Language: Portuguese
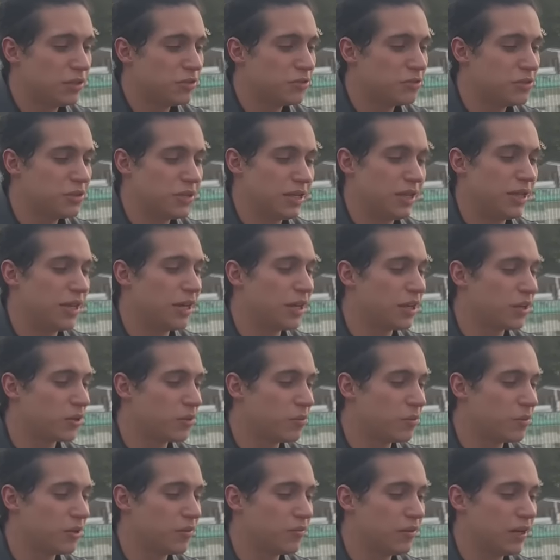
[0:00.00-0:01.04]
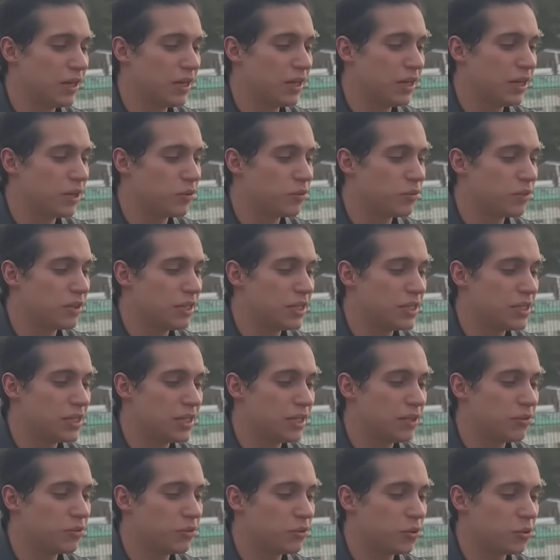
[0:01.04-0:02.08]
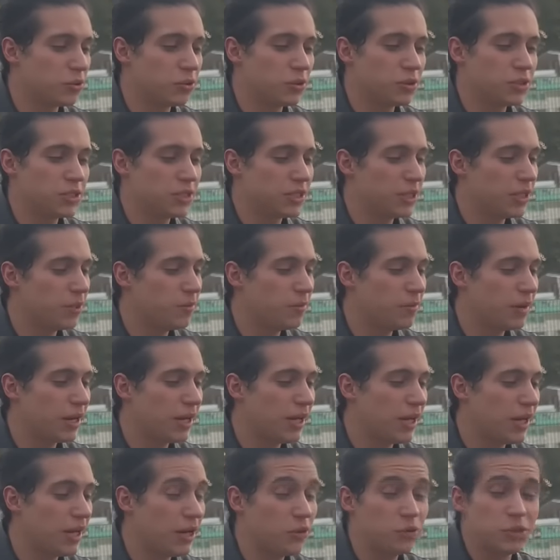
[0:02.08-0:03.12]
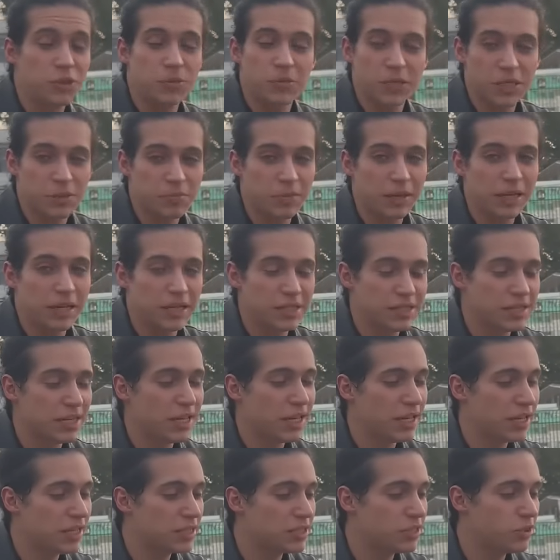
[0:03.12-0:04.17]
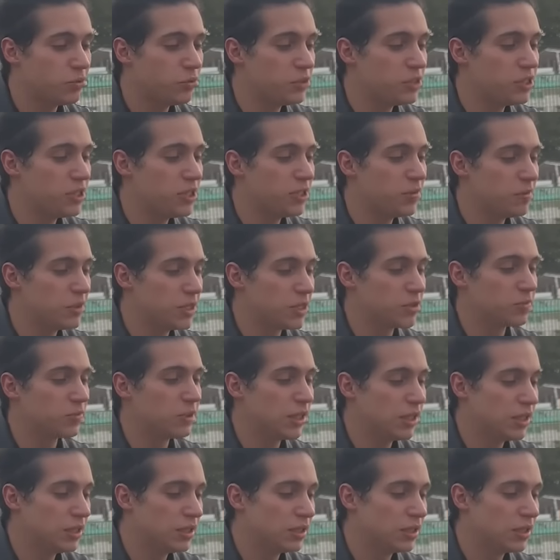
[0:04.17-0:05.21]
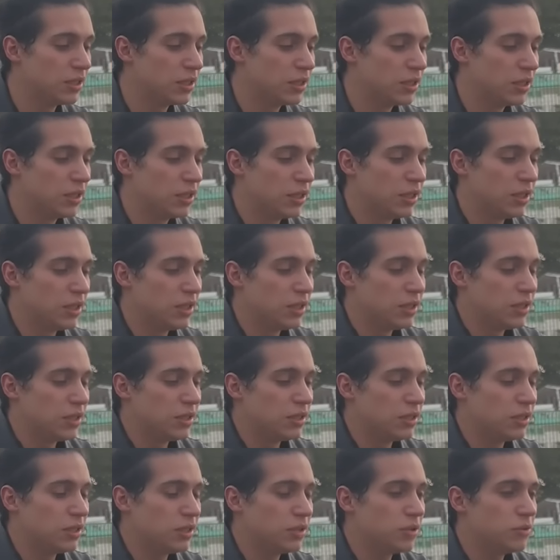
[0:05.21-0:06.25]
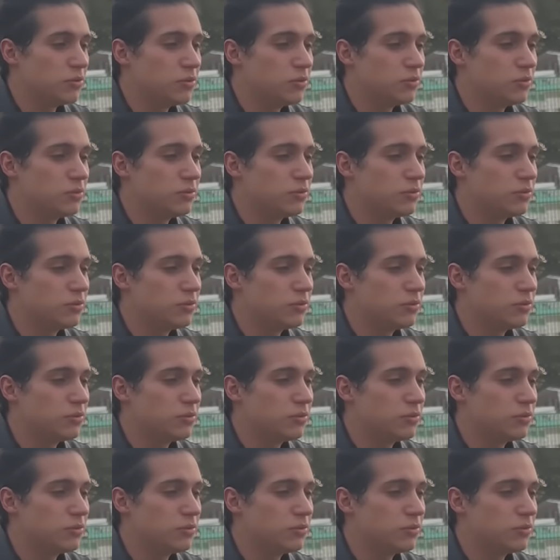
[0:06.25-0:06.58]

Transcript: não sei, cara, o que vai acontecer. Eu tô torcendo para a última esperança é a cirurgia mesmo, né? Então,